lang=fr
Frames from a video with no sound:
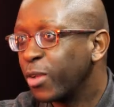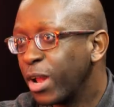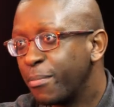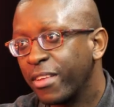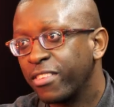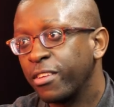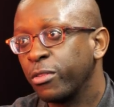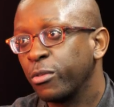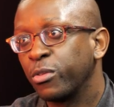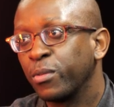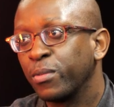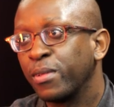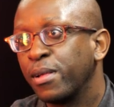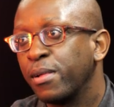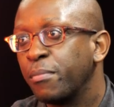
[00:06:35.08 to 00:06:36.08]
peur de la personne.
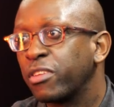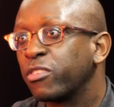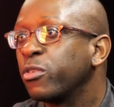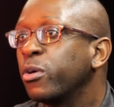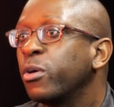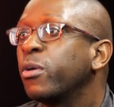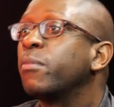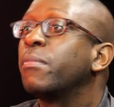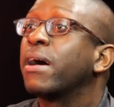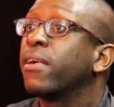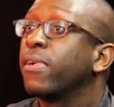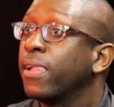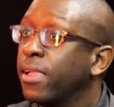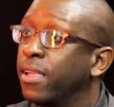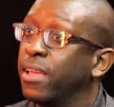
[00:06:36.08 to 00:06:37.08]
Parce que
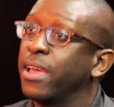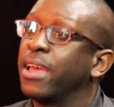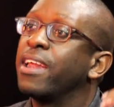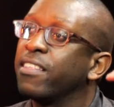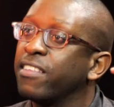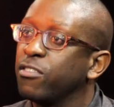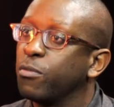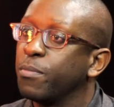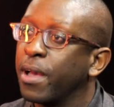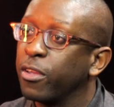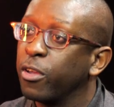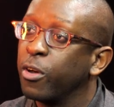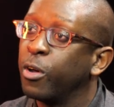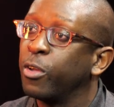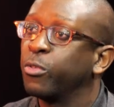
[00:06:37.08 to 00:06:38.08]
bah, elle était
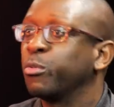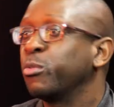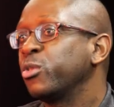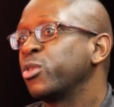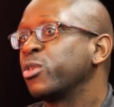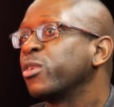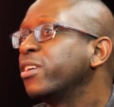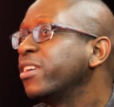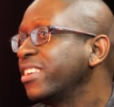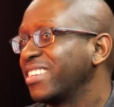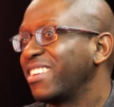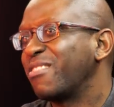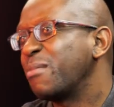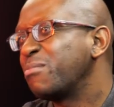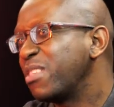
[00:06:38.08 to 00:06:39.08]
supérieure, donc
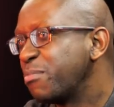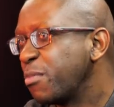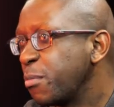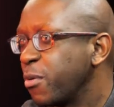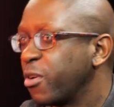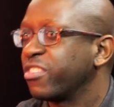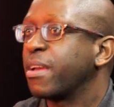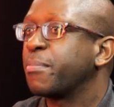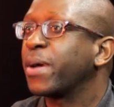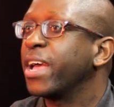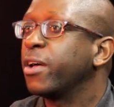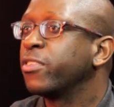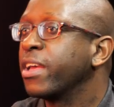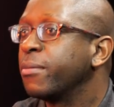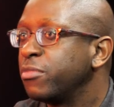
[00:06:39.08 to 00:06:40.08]
j'avais un petit peu peur.
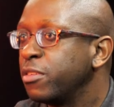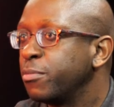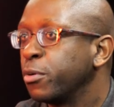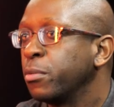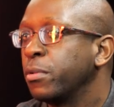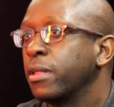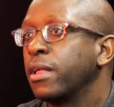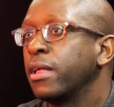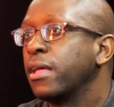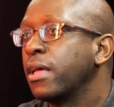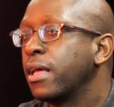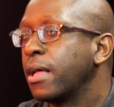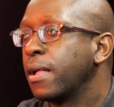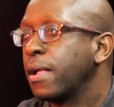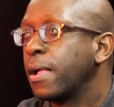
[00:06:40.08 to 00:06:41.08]
J'appréhendais un petit peu.
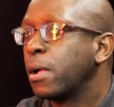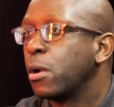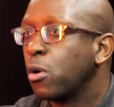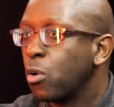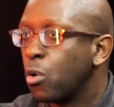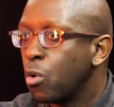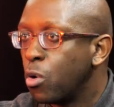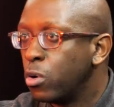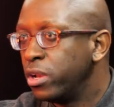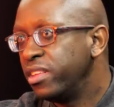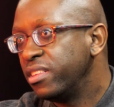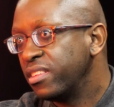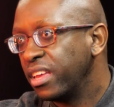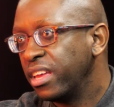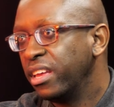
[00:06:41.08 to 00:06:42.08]
Mhm. Au
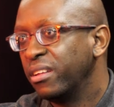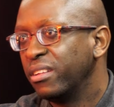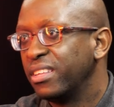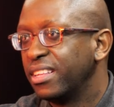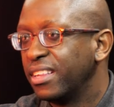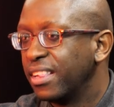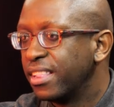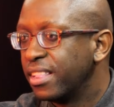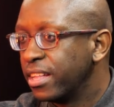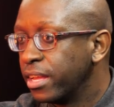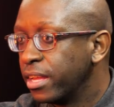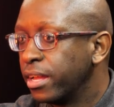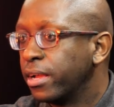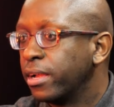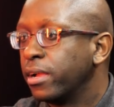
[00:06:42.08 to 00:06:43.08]
lycée,
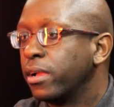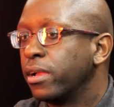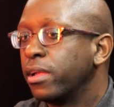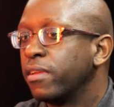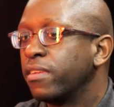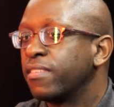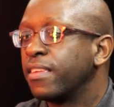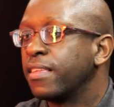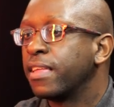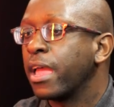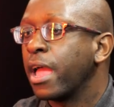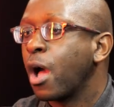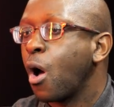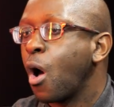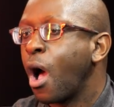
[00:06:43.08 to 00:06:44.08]

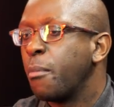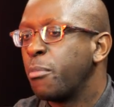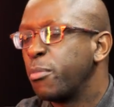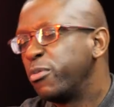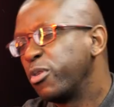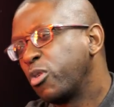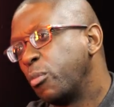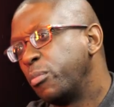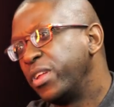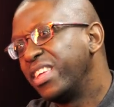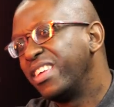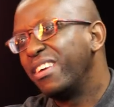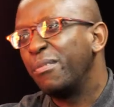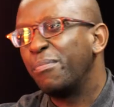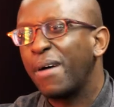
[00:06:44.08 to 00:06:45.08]
c'était euh, un peu plus
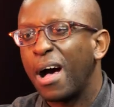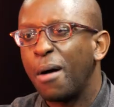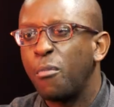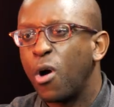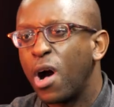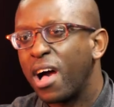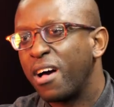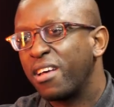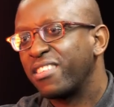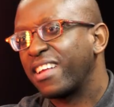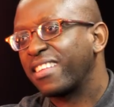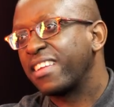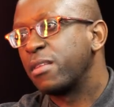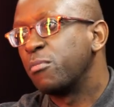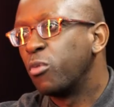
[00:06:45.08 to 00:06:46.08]
compliqué par rapport à
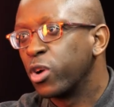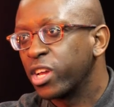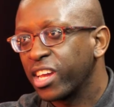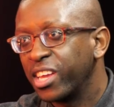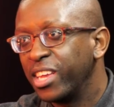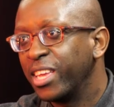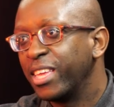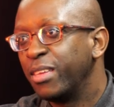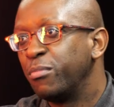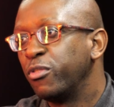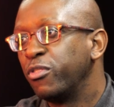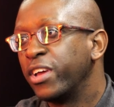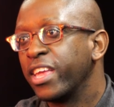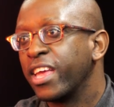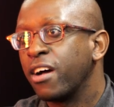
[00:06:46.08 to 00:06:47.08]
certaines moqueries qu'il
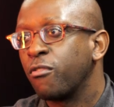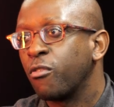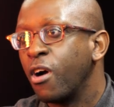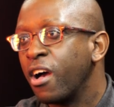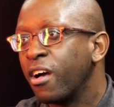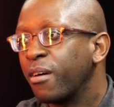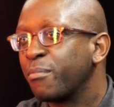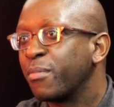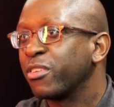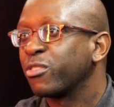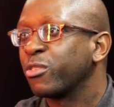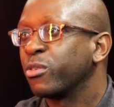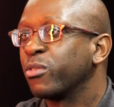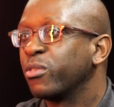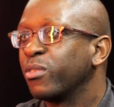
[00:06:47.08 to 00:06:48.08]
pouvait y avoir.
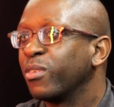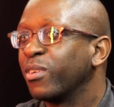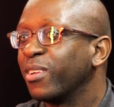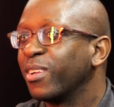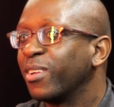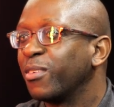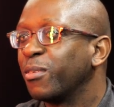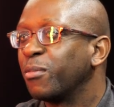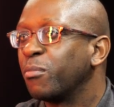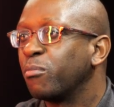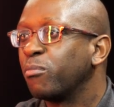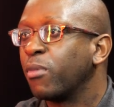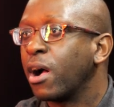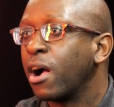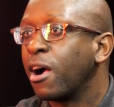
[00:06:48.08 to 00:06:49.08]
On se moquait de toi
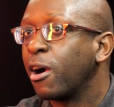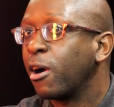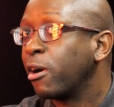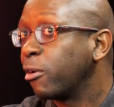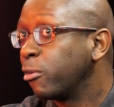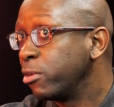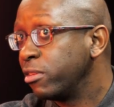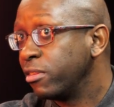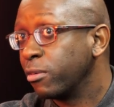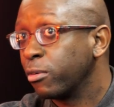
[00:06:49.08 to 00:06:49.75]
bah,